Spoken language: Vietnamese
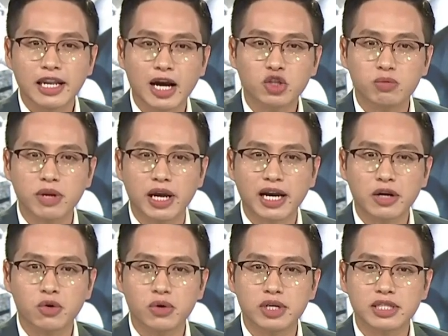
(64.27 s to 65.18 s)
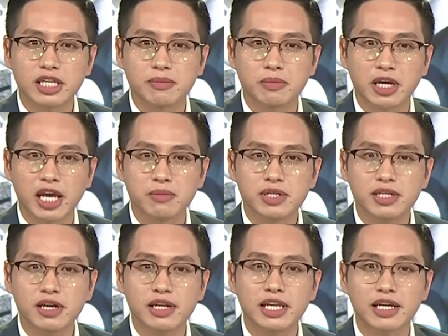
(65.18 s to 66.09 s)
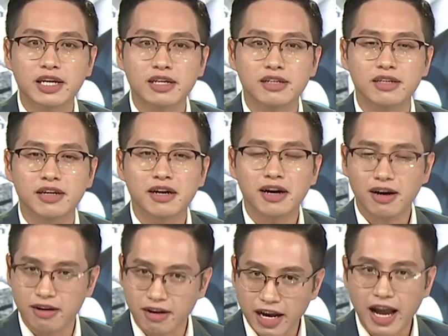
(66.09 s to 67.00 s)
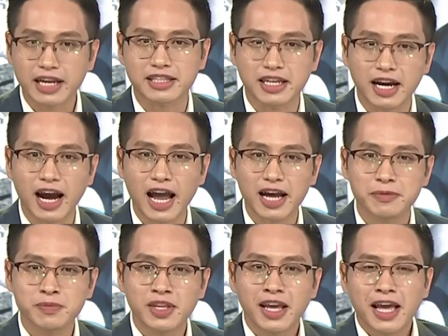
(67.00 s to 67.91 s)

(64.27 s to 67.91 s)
đã thúc đẩy các nỗ lực tìm kiếm những nơi định cư ở các hành tinh khác.